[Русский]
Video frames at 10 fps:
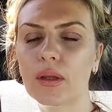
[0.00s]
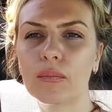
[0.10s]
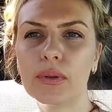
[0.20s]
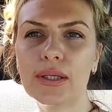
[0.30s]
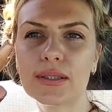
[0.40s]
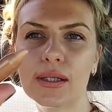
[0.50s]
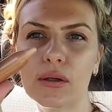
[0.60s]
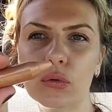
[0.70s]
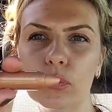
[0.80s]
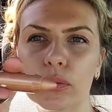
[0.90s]
блеск
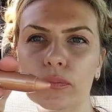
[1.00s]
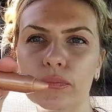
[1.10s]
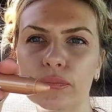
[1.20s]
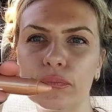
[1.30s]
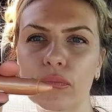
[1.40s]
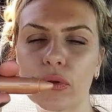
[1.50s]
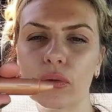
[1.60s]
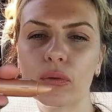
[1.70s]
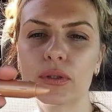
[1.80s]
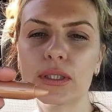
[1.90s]
для губ.
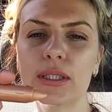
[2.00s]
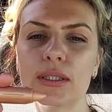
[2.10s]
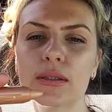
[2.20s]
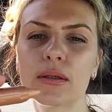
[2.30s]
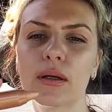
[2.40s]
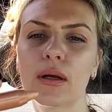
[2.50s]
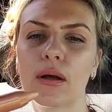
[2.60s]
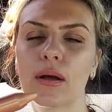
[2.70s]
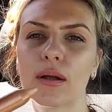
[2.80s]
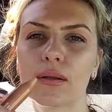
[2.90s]
Он, знаете,
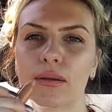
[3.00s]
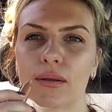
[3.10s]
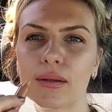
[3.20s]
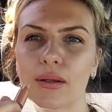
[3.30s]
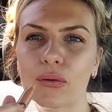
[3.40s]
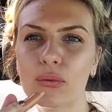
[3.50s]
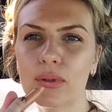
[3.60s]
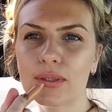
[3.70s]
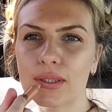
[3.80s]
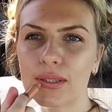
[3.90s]

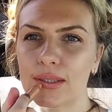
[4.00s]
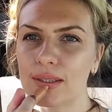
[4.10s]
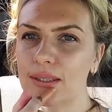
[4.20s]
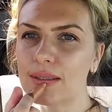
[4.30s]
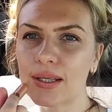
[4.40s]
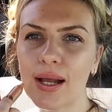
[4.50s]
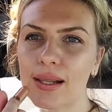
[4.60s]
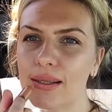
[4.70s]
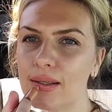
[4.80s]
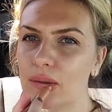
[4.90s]
такой
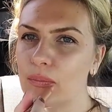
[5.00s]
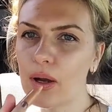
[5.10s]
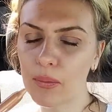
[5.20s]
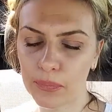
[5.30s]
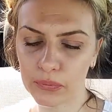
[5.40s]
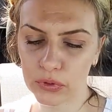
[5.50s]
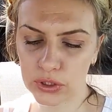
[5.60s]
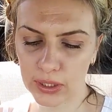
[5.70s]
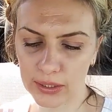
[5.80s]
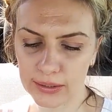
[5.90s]
нейтральный на губах
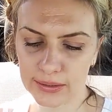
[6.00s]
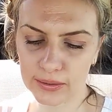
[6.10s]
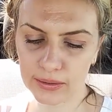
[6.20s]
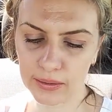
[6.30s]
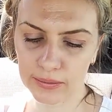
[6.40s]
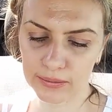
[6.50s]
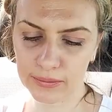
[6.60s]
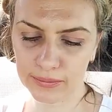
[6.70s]
получается.